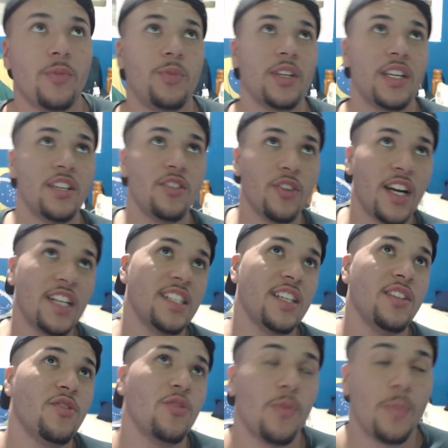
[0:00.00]
Porque jogasse aqui em
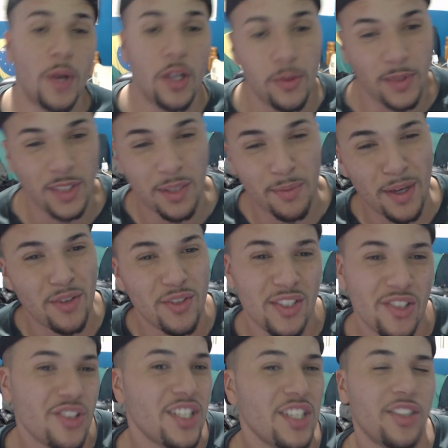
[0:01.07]
São Paulo, mano, tem bagulho de
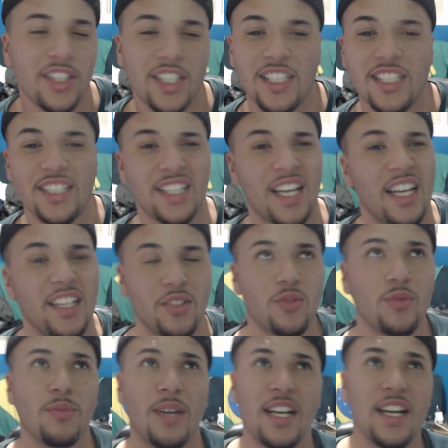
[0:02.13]
torcida organizado e tudo
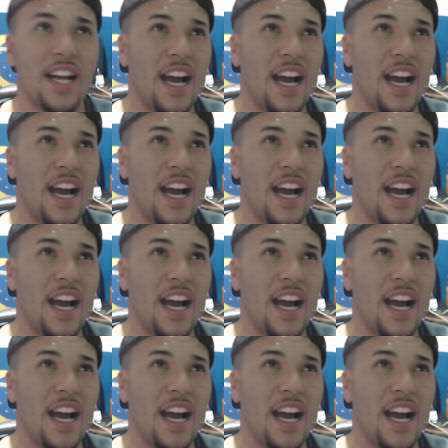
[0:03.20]
mais.